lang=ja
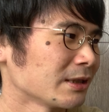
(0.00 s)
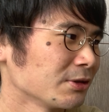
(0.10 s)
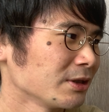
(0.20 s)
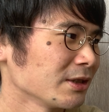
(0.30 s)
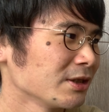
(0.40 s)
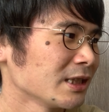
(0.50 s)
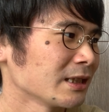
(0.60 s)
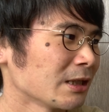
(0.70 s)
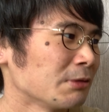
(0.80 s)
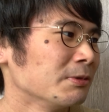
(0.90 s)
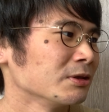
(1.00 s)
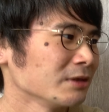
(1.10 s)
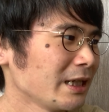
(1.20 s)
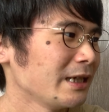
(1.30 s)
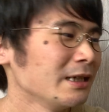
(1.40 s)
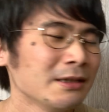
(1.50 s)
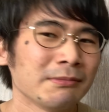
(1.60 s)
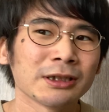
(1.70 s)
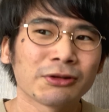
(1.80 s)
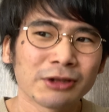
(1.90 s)
かそういった数字だったと思うので、
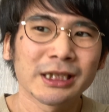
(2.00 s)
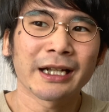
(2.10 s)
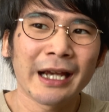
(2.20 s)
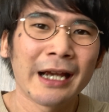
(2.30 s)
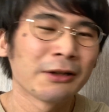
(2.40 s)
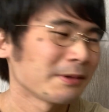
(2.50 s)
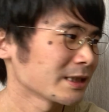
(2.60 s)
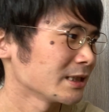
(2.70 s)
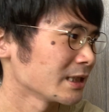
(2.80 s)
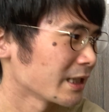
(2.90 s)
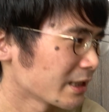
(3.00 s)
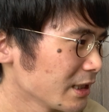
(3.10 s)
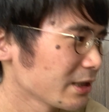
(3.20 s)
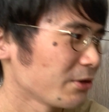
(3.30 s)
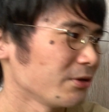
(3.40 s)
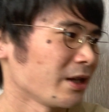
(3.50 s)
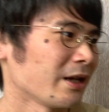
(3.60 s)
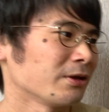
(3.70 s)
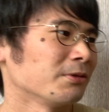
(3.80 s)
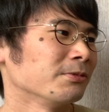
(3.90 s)
まあ、少しだけ伸ばしたんじゃないかなというふうに、
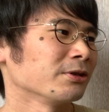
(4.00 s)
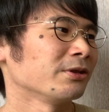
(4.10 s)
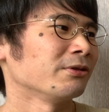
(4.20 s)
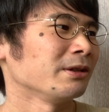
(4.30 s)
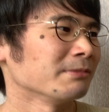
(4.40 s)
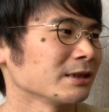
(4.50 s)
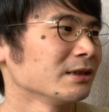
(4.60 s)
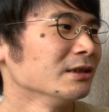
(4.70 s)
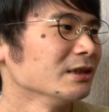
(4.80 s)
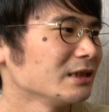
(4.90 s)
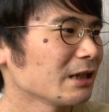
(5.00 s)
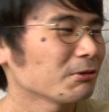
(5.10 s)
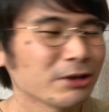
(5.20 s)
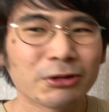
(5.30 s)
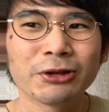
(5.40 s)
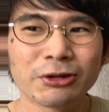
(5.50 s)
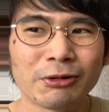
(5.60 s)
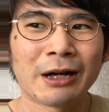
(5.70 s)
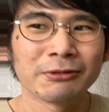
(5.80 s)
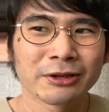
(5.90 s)
えっと、思っておりますだ党員投票
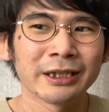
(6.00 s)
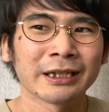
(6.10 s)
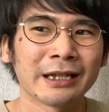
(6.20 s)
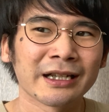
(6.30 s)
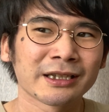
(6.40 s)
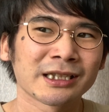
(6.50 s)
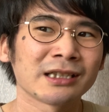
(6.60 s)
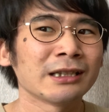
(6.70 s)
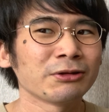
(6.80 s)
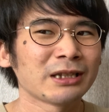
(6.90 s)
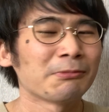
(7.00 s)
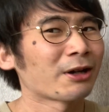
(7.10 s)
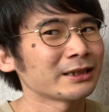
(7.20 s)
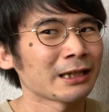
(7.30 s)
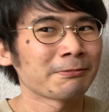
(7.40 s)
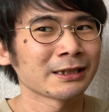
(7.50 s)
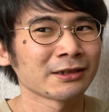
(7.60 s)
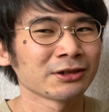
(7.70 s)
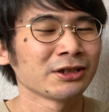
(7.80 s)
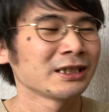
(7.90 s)
は本当に岸田さんにとってはもかなりプラス
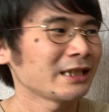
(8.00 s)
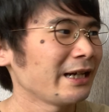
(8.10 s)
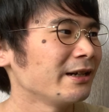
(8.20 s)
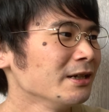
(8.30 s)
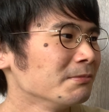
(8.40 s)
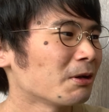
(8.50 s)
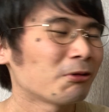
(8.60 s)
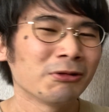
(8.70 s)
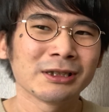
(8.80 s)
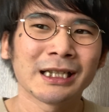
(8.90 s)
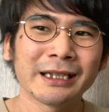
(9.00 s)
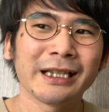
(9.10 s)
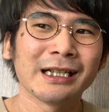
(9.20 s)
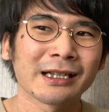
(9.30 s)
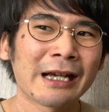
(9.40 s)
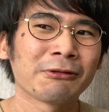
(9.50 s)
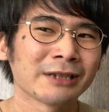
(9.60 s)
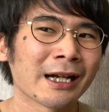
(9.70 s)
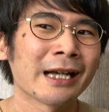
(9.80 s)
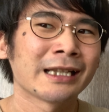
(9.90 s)
の数字で、まあ、河野さん的には結構
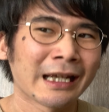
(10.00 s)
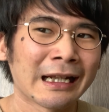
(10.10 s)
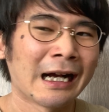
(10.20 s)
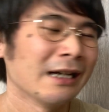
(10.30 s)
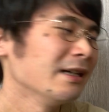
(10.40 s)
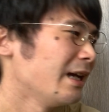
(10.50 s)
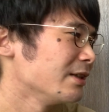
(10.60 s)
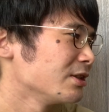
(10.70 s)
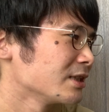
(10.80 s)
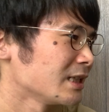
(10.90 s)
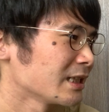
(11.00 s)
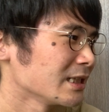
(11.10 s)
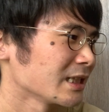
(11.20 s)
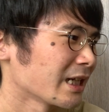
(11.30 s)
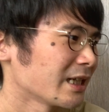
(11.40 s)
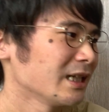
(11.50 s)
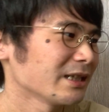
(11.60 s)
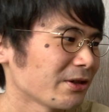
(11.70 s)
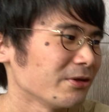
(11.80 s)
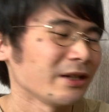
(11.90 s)
打撃的な数字だったんじゃないかな
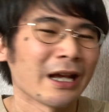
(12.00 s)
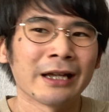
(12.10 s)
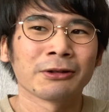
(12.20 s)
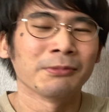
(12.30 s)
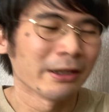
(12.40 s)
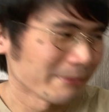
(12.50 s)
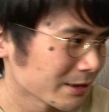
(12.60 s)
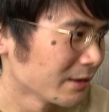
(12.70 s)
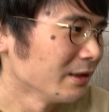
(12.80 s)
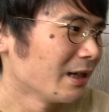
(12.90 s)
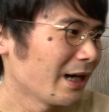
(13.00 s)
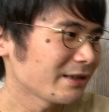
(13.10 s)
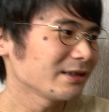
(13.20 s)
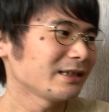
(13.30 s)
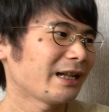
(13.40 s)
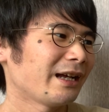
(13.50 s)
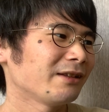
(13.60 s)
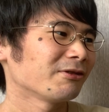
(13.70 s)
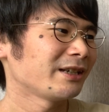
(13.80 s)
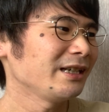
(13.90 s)
というふうに、えっと、思いますはい続いて、
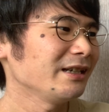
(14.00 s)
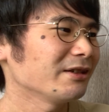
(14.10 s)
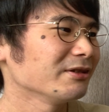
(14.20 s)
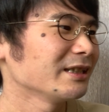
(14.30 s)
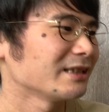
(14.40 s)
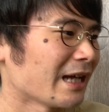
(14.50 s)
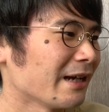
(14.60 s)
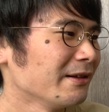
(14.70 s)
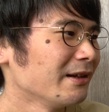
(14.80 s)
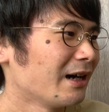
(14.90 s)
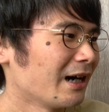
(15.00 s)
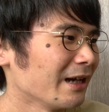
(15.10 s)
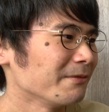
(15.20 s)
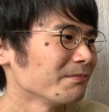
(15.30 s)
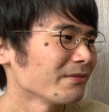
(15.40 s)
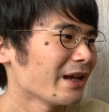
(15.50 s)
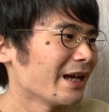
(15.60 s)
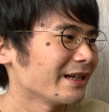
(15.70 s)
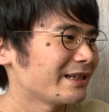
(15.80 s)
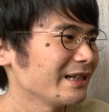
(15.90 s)
えっと、議員票ですねはい
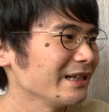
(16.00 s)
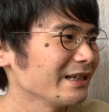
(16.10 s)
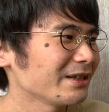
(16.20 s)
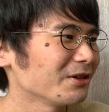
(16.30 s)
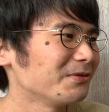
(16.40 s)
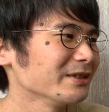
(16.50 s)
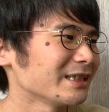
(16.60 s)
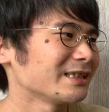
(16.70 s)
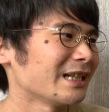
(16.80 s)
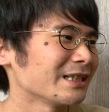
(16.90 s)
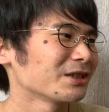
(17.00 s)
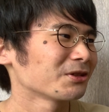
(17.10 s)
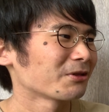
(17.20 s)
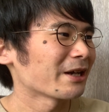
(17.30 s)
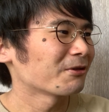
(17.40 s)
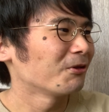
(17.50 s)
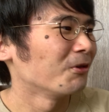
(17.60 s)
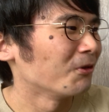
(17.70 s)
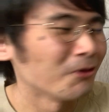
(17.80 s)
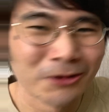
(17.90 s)
えー、議員票もですねちょっと結
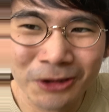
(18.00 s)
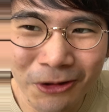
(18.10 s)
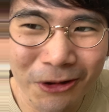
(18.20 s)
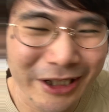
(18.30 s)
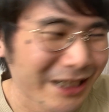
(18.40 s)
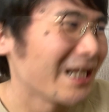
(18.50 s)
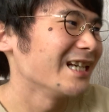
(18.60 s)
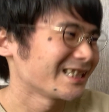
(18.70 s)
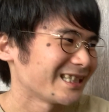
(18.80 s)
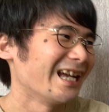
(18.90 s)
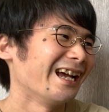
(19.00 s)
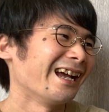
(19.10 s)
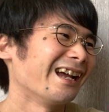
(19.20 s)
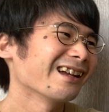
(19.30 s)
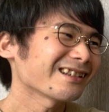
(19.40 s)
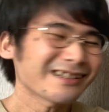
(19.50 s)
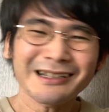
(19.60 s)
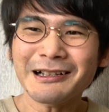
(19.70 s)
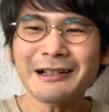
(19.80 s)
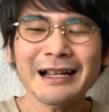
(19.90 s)
構驚きでして
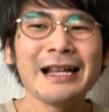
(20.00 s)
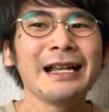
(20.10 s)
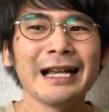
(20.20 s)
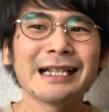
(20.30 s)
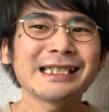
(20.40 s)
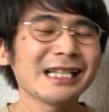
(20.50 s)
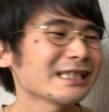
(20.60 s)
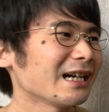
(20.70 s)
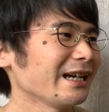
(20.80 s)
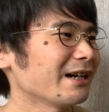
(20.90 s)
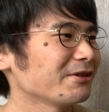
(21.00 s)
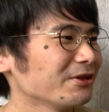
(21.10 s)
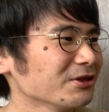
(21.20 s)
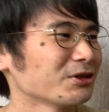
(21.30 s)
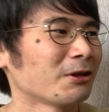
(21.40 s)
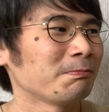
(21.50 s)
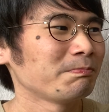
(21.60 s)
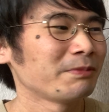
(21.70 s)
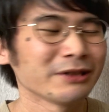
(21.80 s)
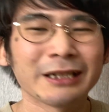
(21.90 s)
え岸田さんが146
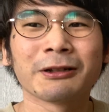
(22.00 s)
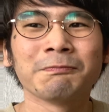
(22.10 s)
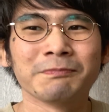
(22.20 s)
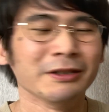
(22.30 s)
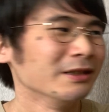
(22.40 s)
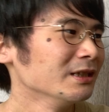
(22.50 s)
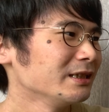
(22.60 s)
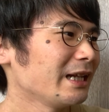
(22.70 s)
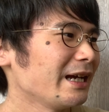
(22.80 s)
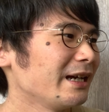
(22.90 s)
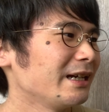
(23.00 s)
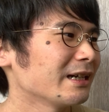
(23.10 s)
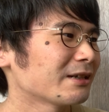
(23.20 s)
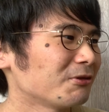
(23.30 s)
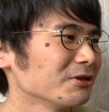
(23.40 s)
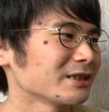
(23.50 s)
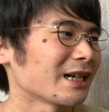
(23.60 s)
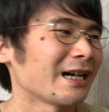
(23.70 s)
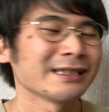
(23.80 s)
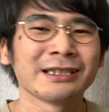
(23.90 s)
票でトップで、えー、河野
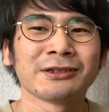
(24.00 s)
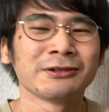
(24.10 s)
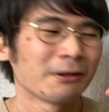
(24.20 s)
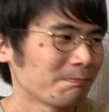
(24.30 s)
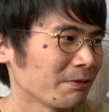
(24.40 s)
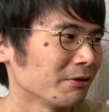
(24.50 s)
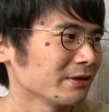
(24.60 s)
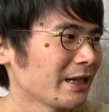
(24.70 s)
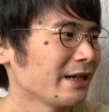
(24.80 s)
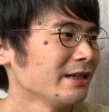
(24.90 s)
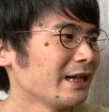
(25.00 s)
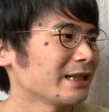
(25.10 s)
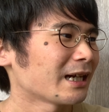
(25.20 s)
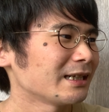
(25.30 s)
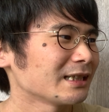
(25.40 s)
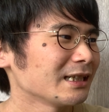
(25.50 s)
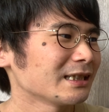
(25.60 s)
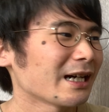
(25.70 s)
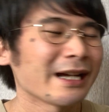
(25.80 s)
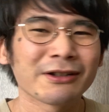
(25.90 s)
さんが86票で、え高市早苗
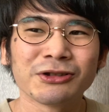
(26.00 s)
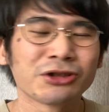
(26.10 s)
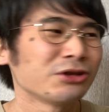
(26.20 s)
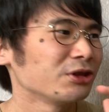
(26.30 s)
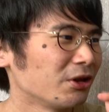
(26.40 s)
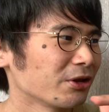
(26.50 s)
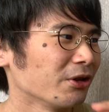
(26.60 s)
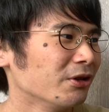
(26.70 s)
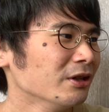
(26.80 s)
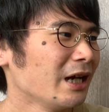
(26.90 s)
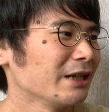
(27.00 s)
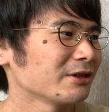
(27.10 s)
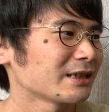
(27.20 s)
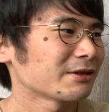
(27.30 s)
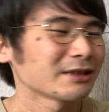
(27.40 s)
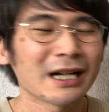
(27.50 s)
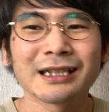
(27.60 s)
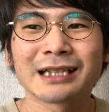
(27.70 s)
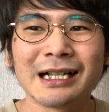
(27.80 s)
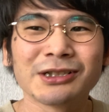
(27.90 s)
さんが114票、え野田聖子さん
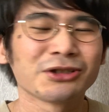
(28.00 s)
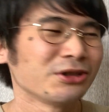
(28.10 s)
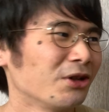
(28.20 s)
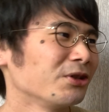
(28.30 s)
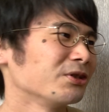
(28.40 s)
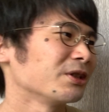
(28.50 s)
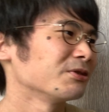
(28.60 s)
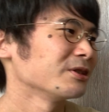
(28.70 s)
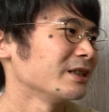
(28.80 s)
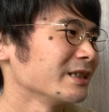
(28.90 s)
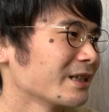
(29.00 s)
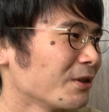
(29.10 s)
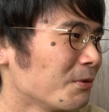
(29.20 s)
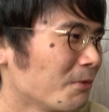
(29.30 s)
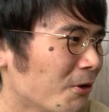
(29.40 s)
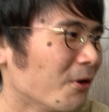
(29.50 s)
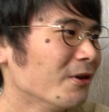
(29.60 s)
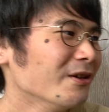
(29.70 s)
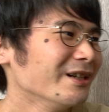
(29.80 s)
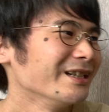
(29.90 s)
が34票ということなんですけども